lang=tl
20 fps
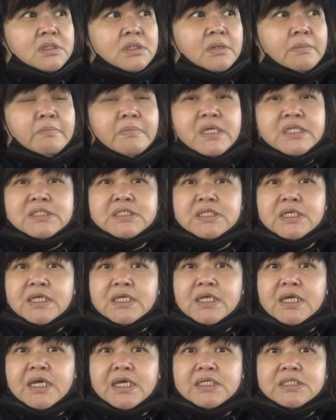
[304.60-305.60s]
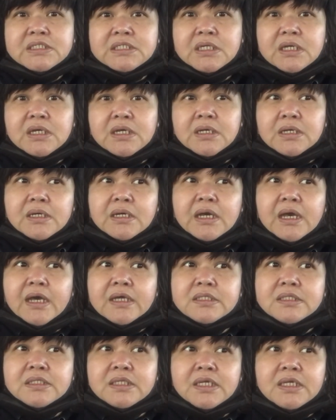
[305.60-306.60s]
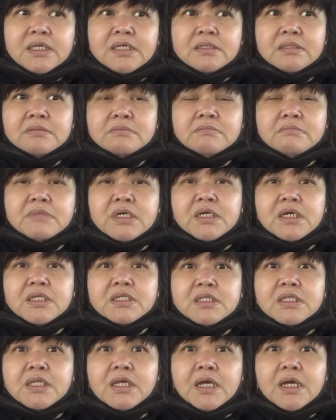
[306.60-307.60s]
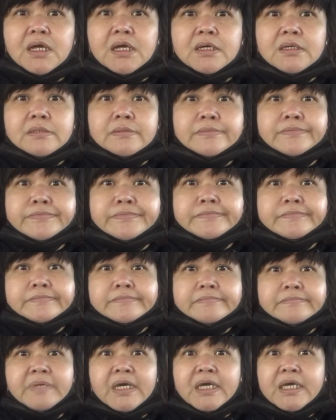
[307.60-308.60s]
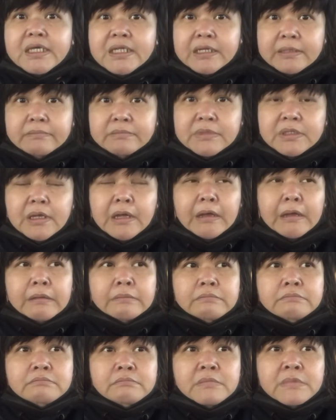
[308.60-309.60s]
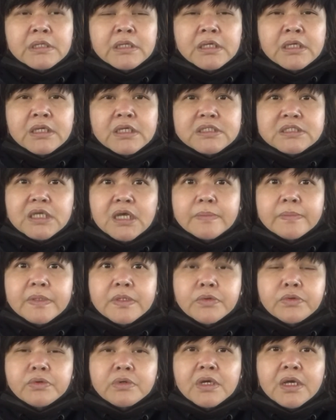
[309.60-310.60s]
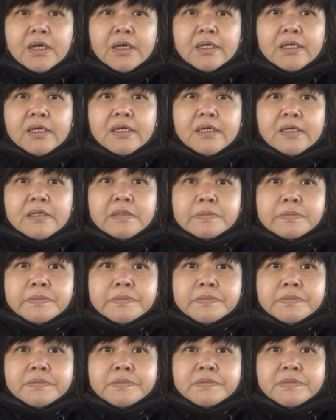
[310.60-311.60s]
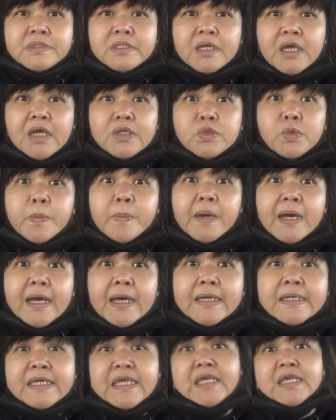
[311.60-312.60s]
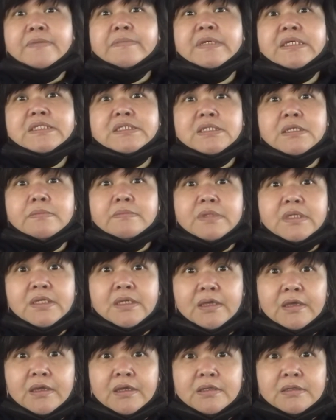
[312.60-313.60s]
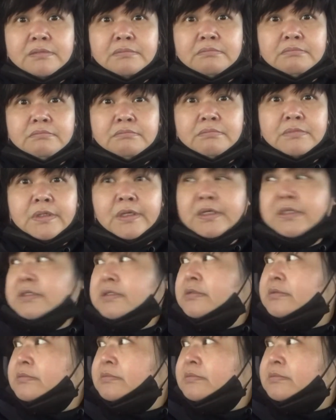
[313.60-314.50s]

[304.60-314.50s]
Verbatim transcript: masaya sa atin, maganda ang pakiramdam. Sabi ko nga eh ano ba ang ibig sabihin ng